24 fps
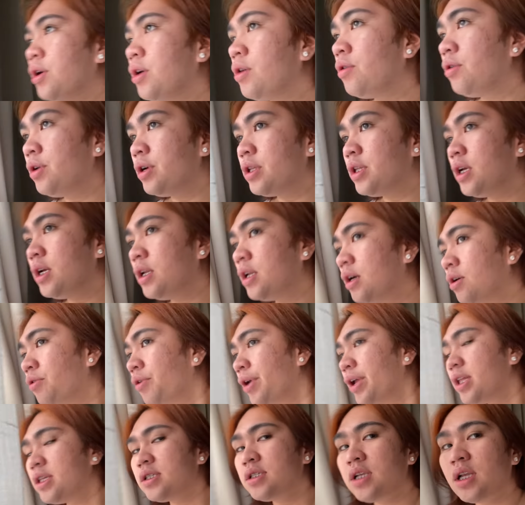yung cortina ko
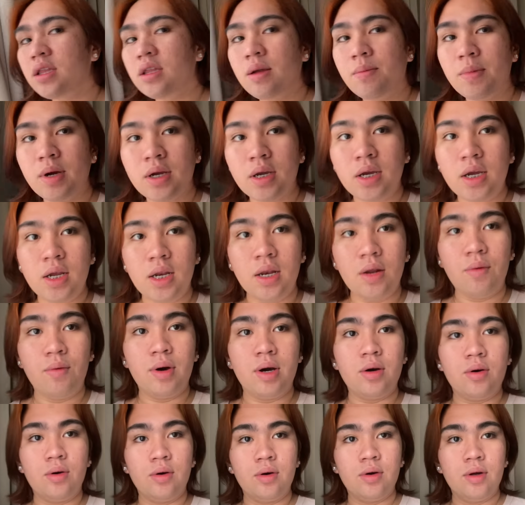instead na mag-ilaw
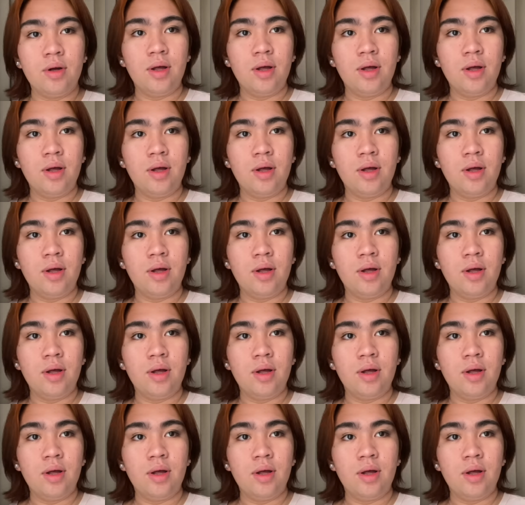ako.